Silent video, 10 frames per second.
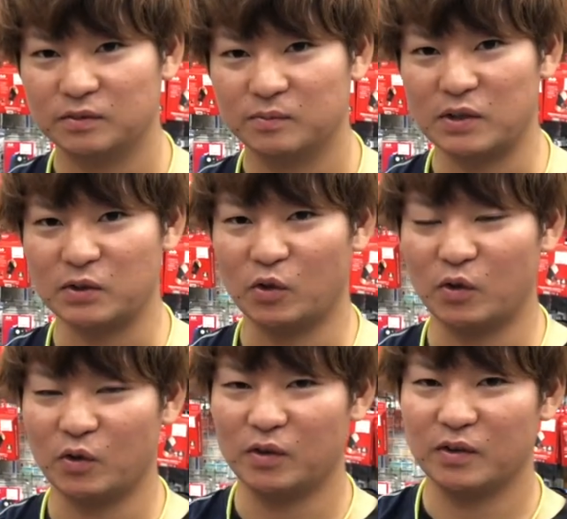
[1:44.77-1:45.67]
まあその
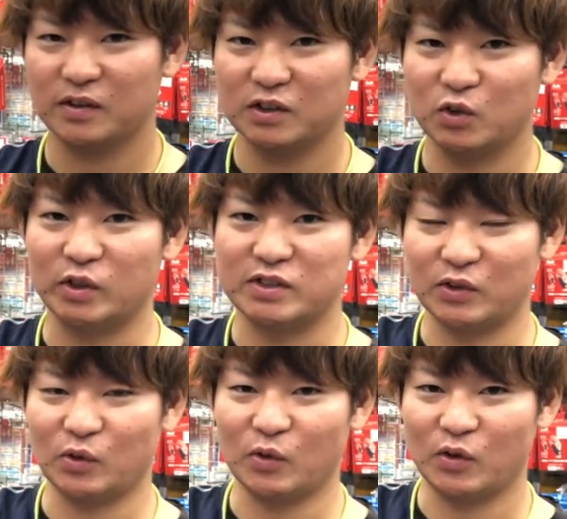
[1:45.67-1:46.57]
翔太さん
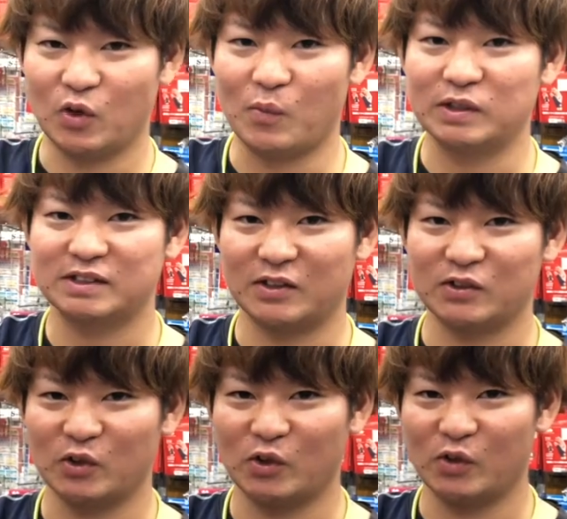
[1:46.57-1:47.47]
とお松さんのその